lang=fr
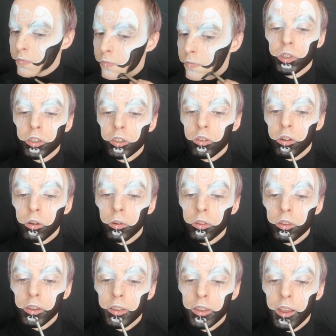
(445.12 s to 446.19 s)
Cette fois-ci, je vais
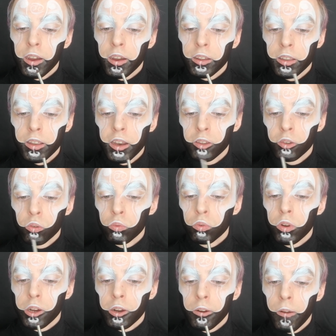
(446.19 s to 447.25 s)
commencer à dégrader les deux
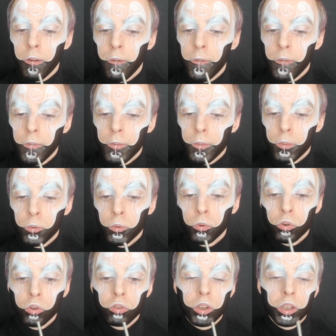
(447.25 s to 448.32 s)
couleurs.
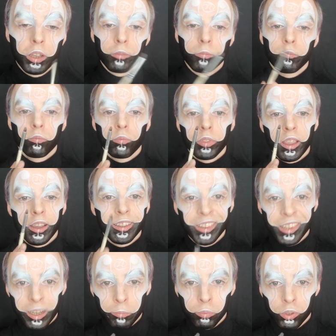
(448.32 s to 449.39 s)
Du coup, je vais
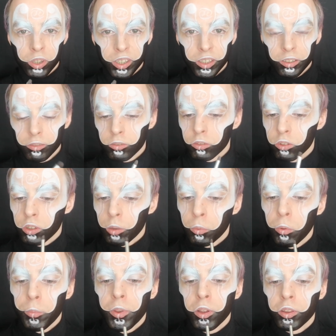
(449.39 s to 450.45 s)
tapoter dans
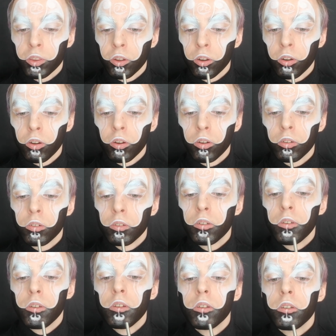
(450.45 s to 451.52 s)
un premier temps
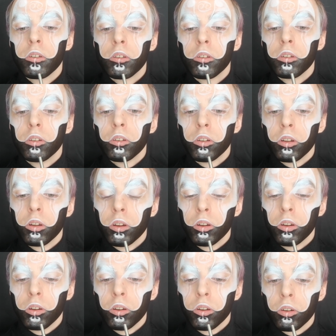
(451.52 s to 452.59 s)

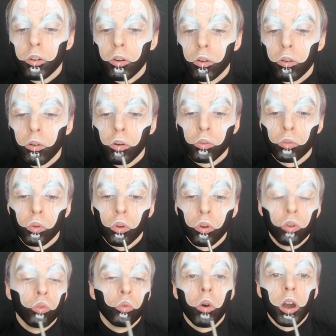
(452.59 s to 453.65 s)
euh,
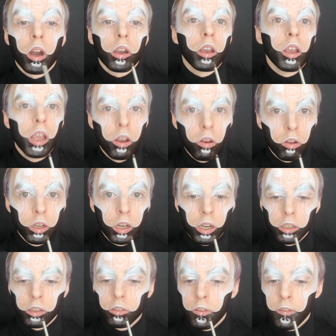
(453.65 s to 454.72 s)
entre le noir et le
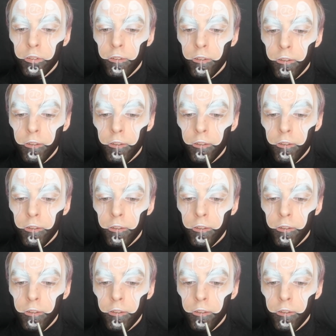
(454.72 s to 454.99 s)
gris.